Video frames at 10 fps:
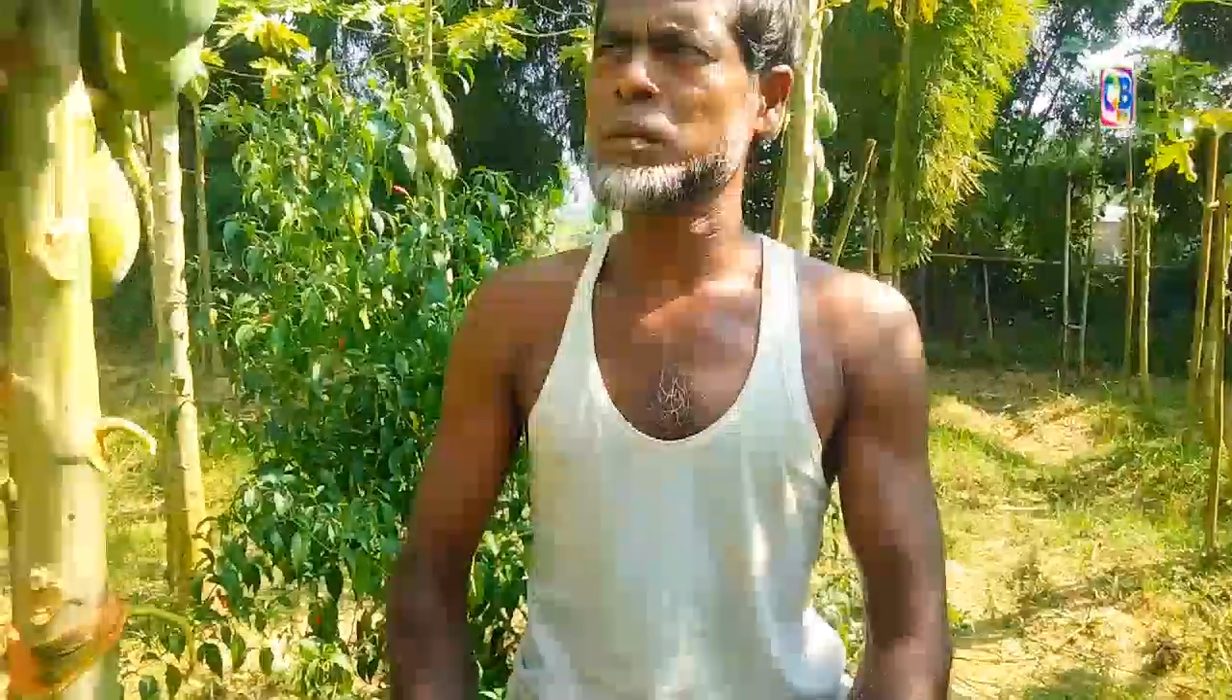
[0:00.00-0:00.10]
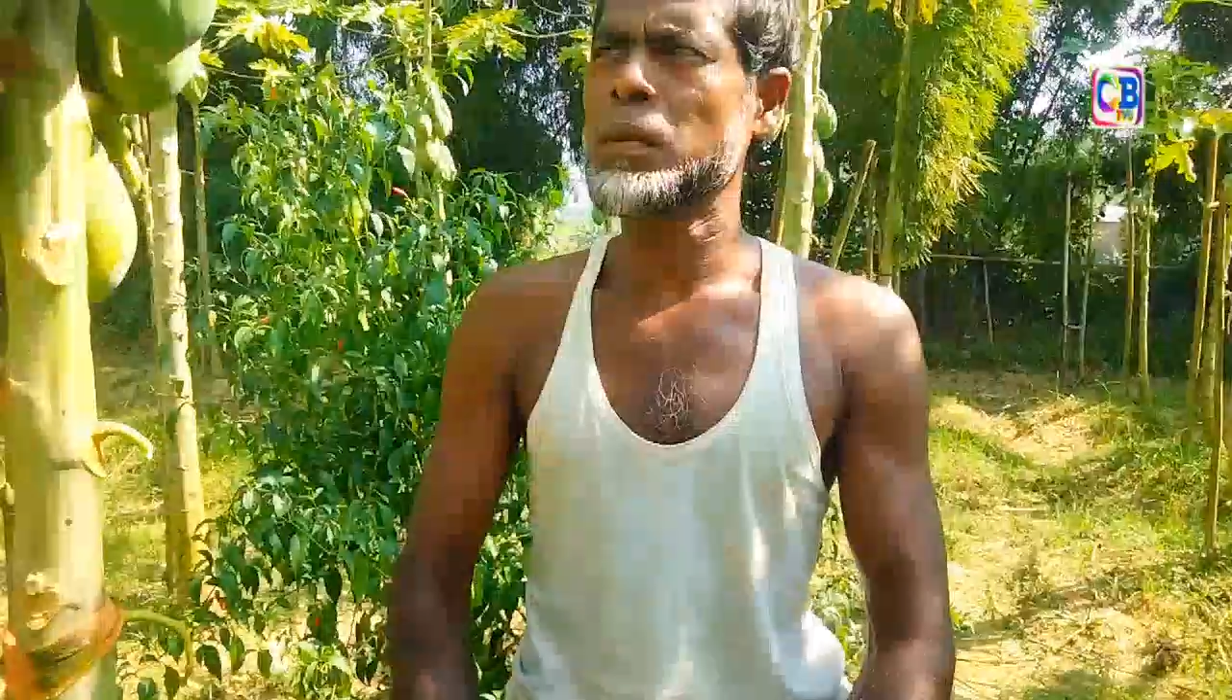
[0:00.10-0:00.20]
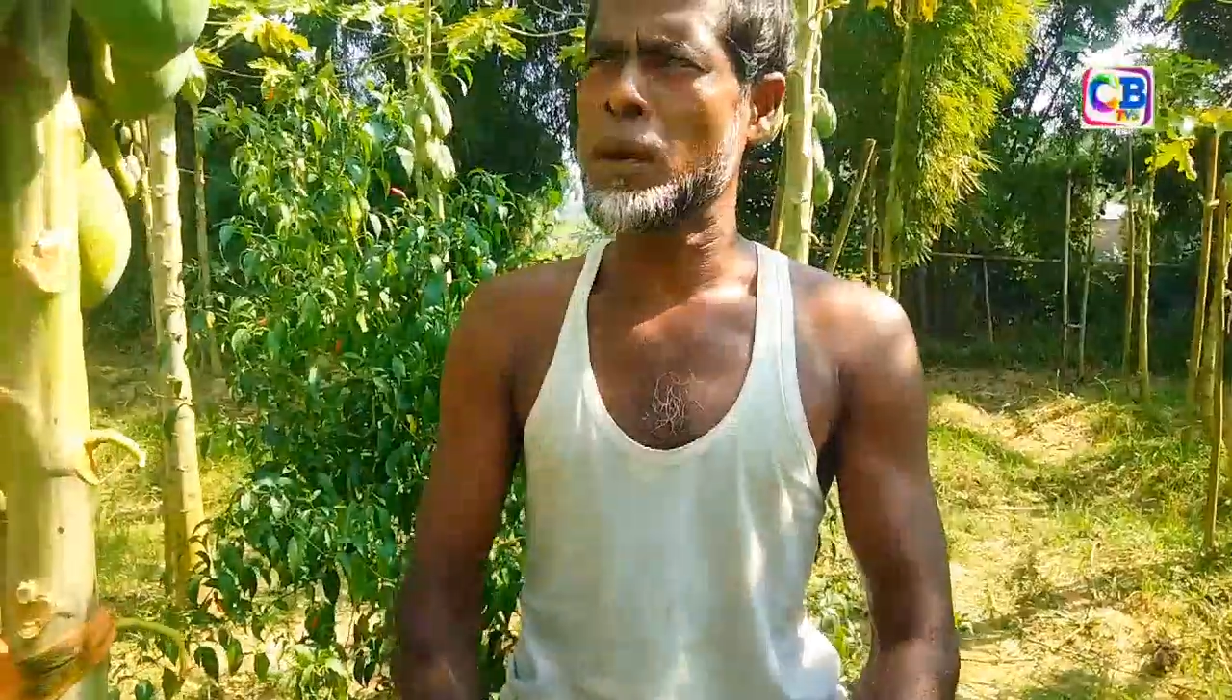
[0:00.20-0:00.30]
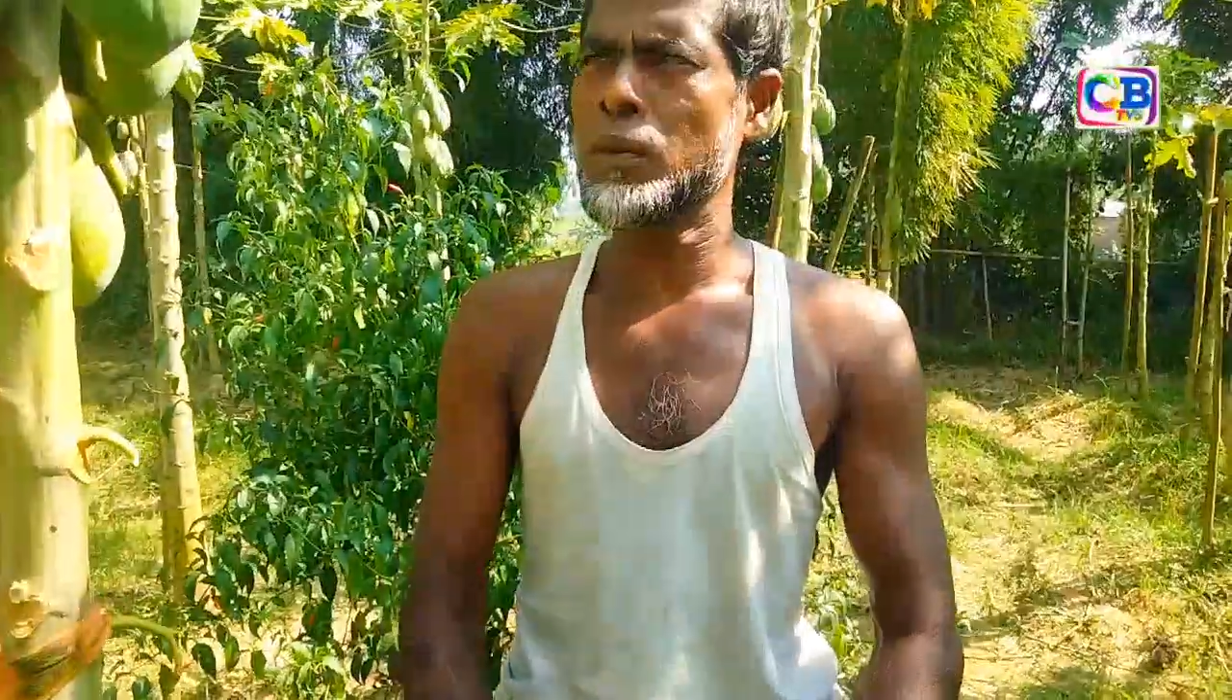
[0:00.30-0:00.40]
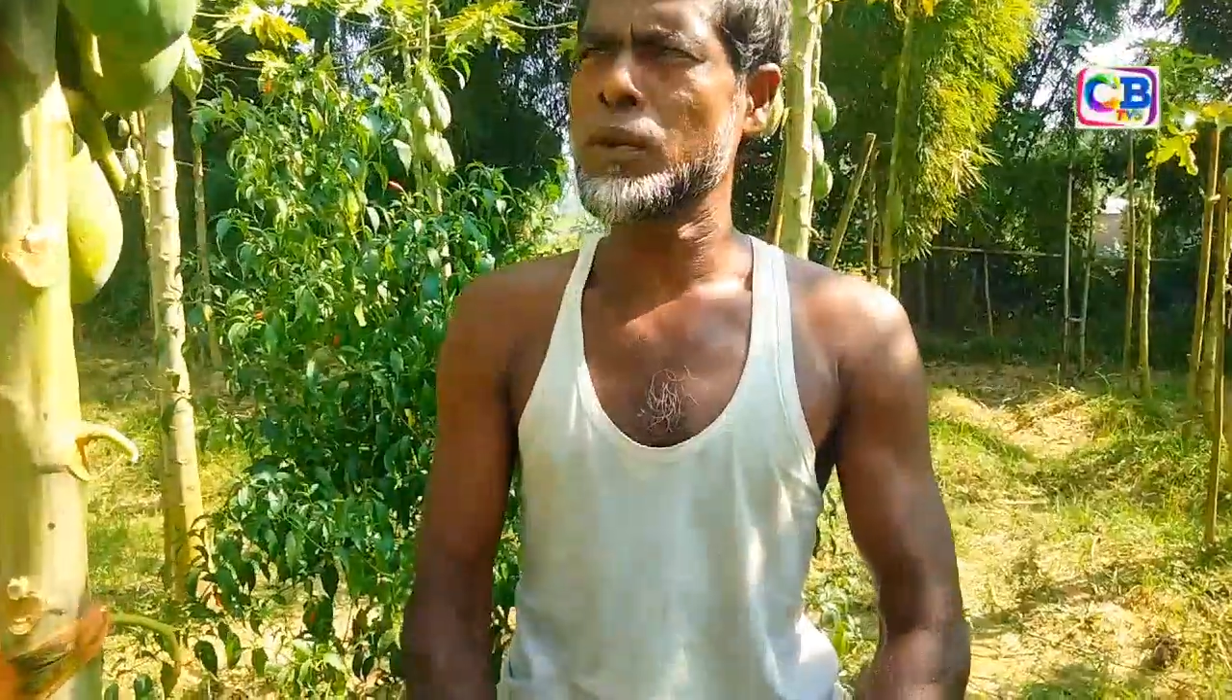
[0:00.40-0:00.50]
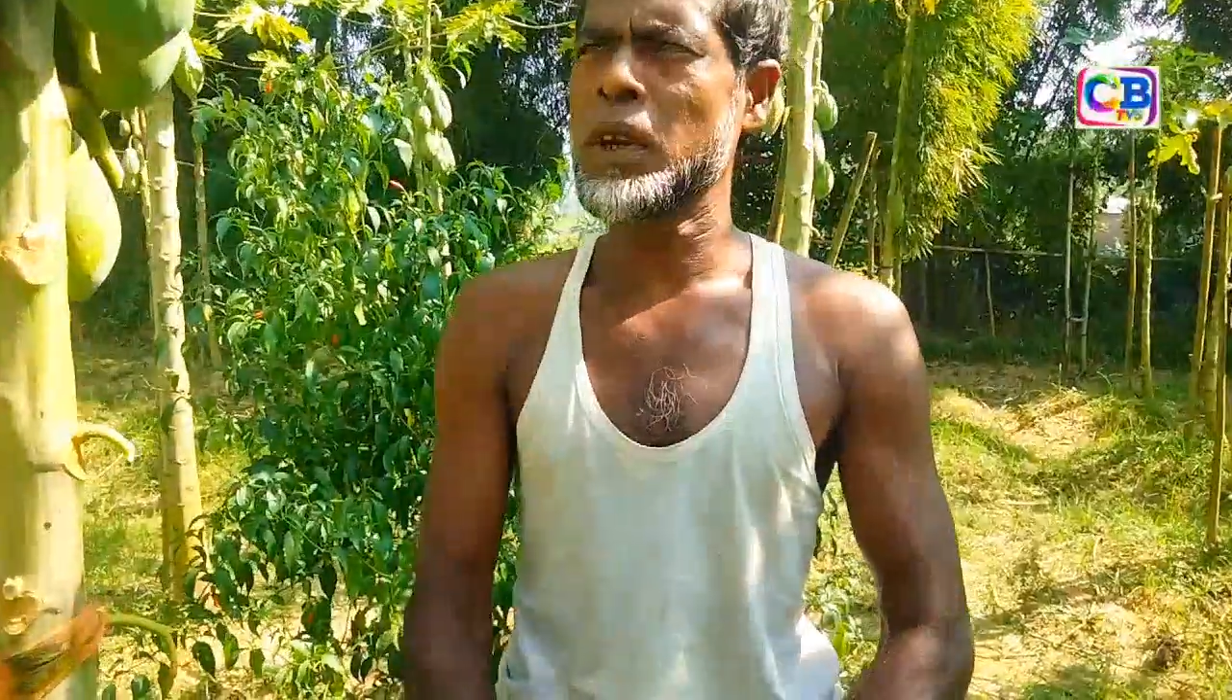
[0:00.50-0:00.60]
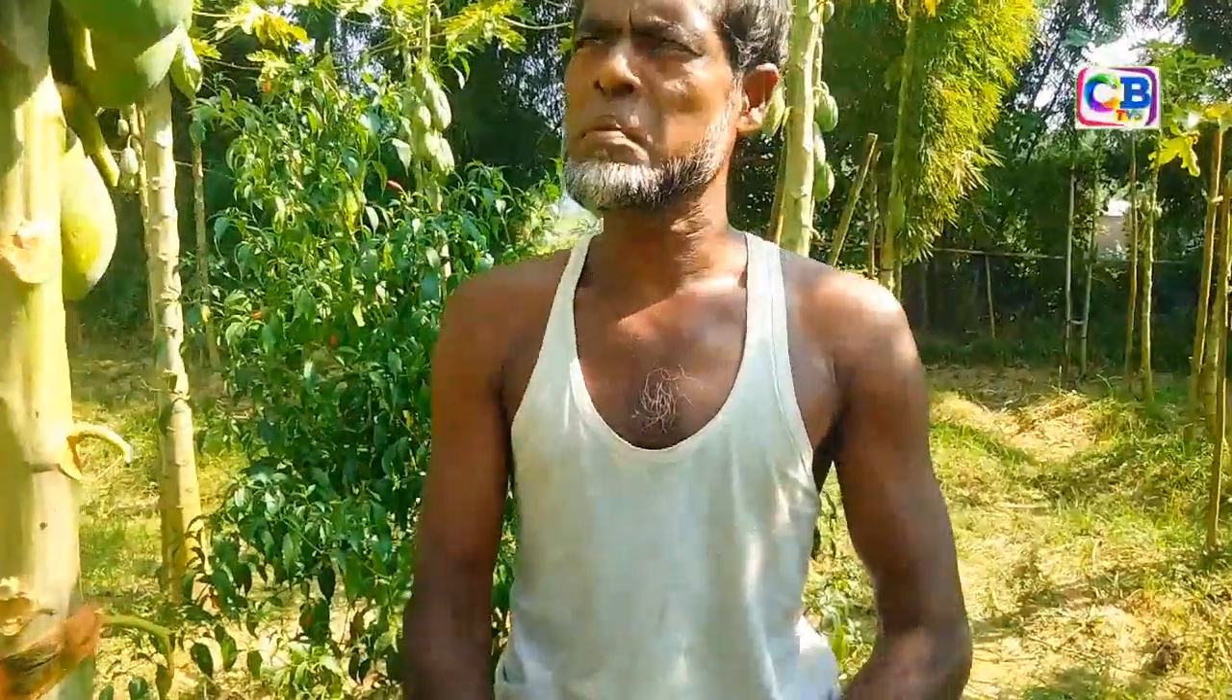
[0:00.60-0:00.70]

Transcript: বাবুল আমরা